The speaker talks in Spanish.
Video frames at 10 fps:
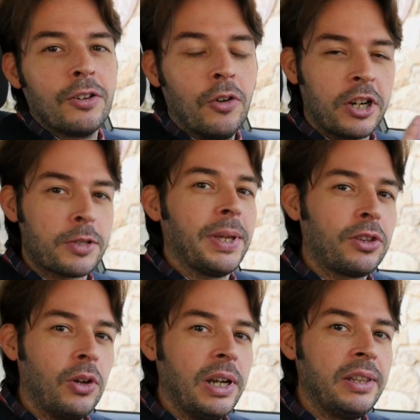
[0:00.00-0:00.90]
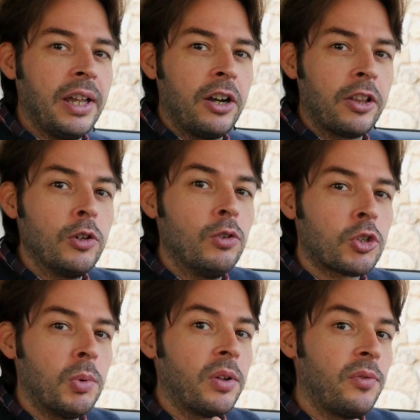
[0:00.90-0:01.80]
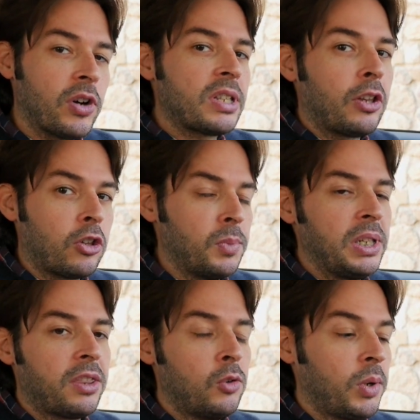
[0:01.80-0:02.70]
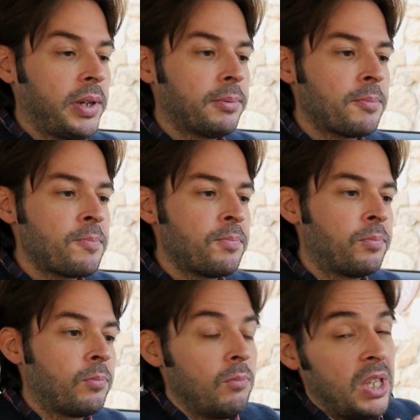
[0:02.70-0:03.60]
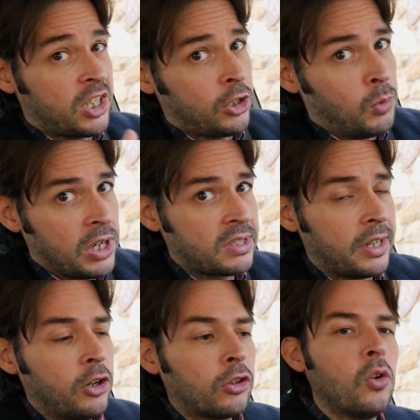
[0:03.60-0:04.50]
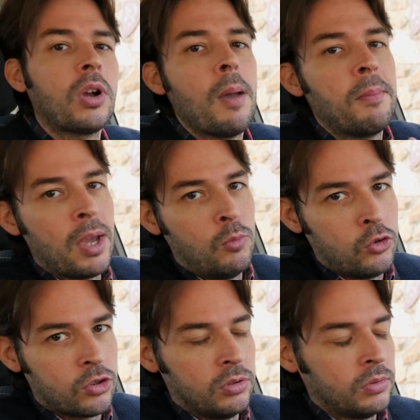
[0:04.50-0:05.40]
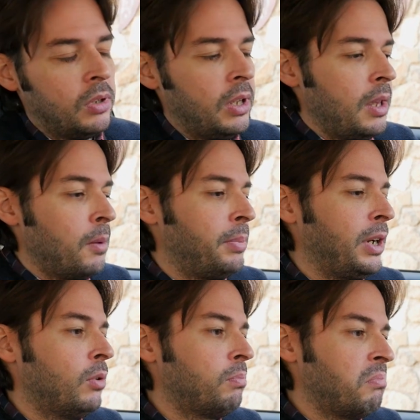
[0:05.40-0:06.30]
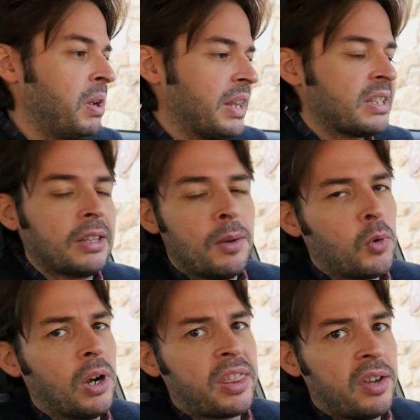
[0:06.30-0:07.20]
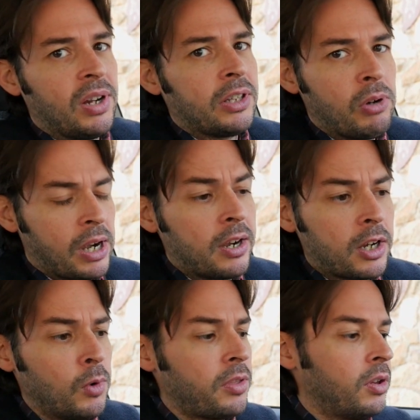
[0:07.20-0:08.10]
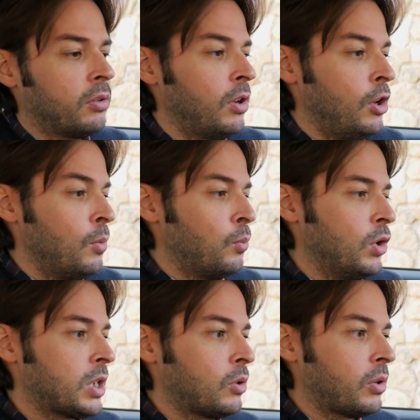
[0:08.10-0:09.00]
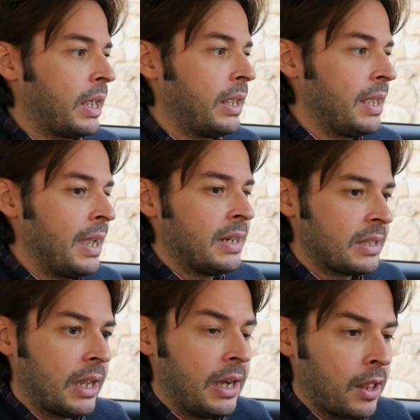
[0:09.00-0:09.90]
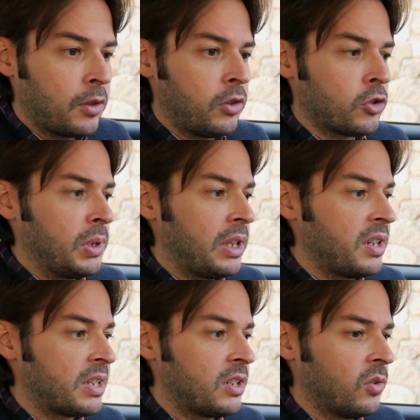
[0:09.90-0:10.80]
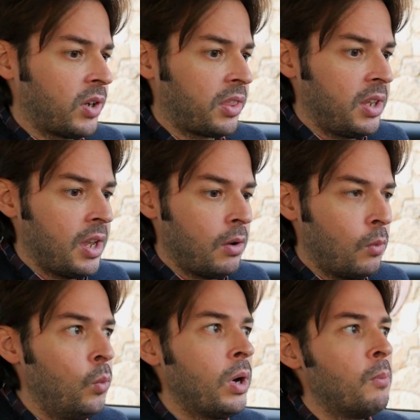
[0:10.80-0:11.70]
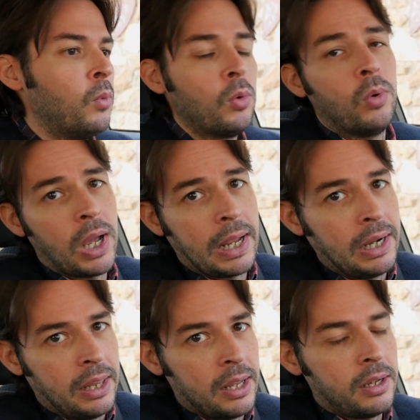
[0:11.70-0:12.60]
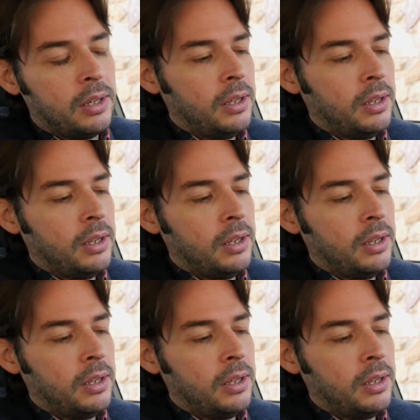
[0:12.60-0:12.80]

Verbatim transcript: Con respecto al interior del nuevo Subaru Forester 2019, y así como el exterior, no cambia mucho. Pero la verdad es que tampoco le hacía falta una gran revolución, puesto que ya en esta generación de 2016 ofrecía una muy buena calidad